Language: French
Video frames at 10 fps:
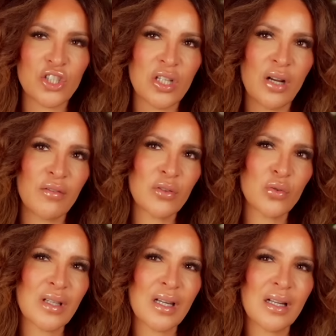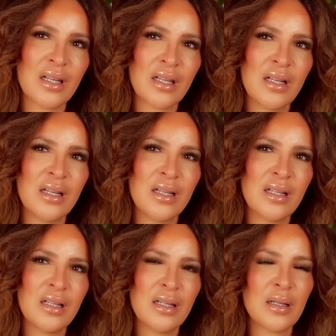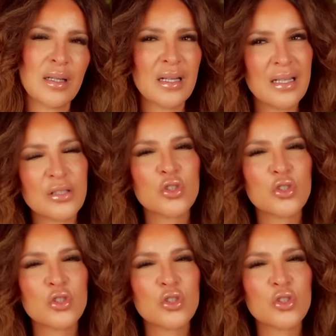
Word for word: j'ai envie de dire, il, il, il les